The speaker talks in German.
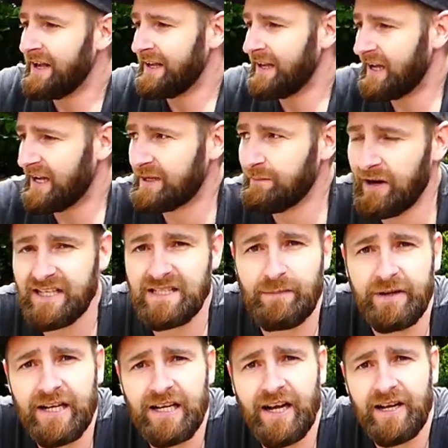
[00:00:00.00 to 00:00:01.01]
Ja, ich mache jetzt
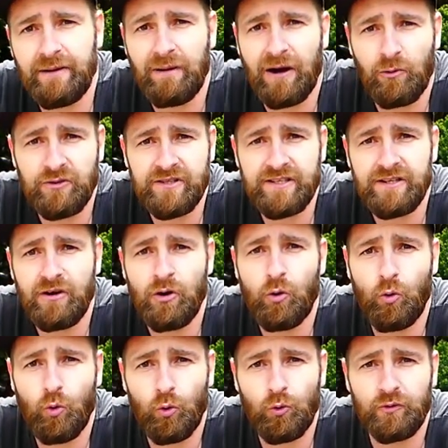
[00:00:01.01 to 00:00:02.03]
mal eine kleine Pause
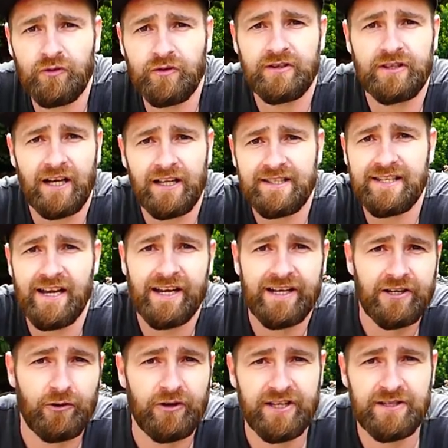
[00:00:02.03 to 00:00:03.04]
und da zeige
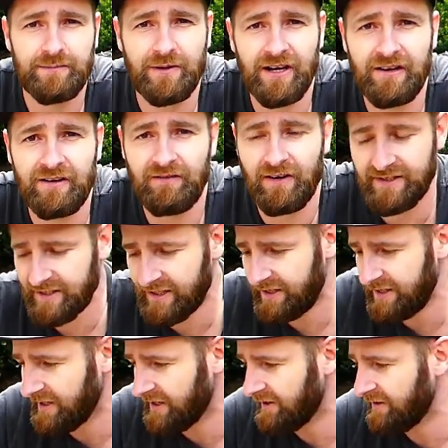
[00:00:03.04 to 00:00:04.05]
ich euch jetzt mal, was ich
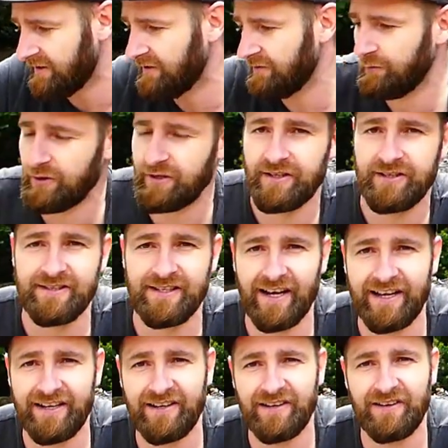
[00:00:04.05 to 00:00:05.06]
hier für ein
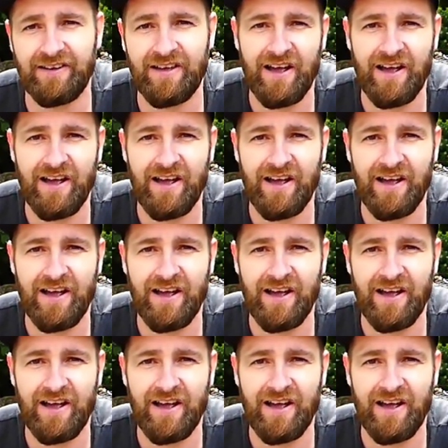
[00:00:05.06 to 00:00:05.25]
Design,